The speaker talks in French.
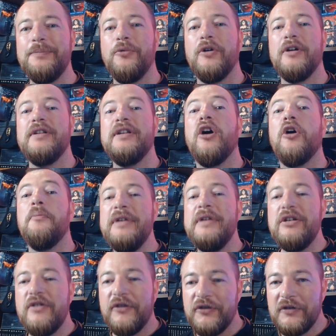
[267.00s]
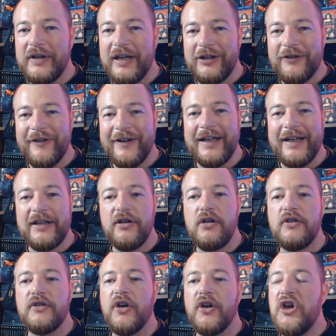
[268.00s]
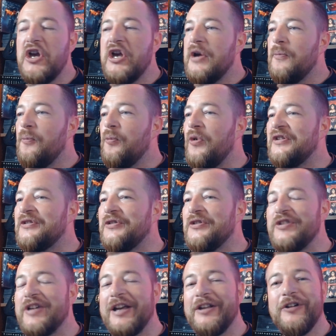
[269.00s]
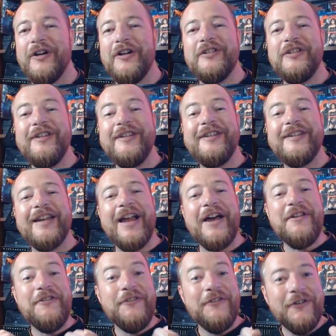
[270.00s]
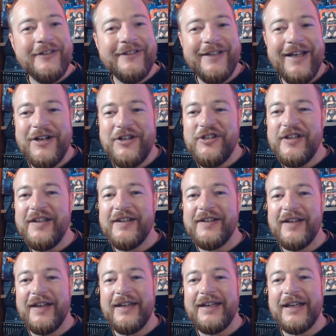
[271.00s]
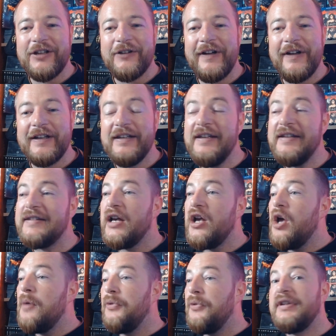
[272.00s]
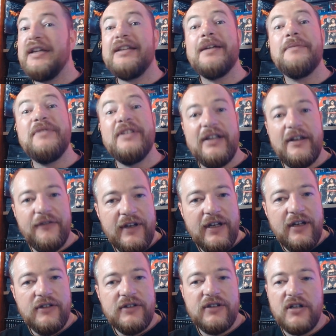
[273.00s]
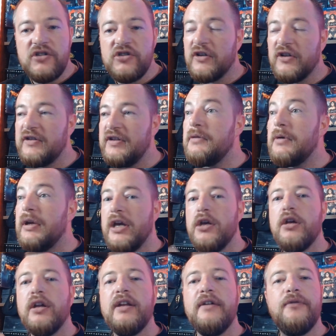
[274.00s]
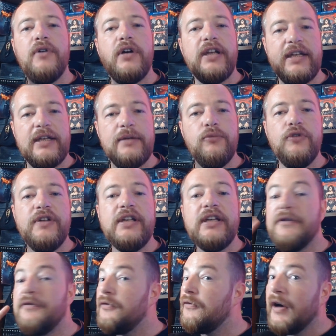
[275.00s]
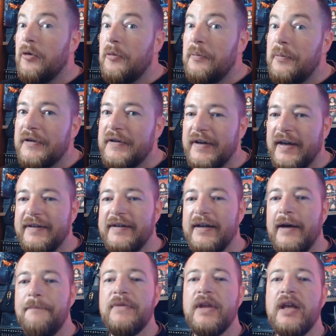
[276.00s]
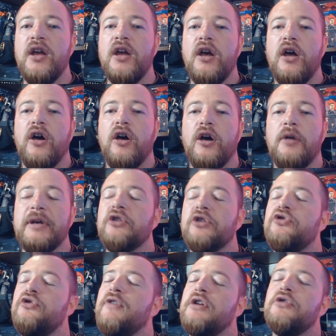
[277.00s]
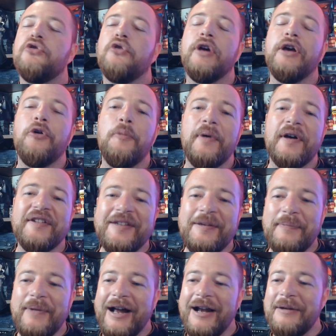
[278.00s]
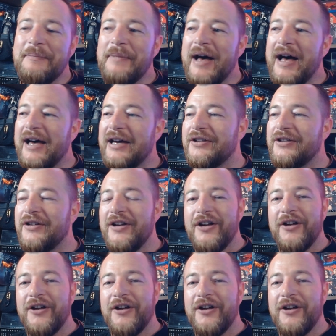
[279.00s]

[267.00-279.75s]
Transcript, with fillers: pourrait dire en 1994. Moi, ce que j'ai adoré aussi, c'est la nostalgie des années 90. Peut-être un petit effet euh, Stranger Things, bah, d'ailleurs, des fois, il y a des musiques qui font vraiment penser à ça. Euh, mais quand tu vois notre héros principal, Marc,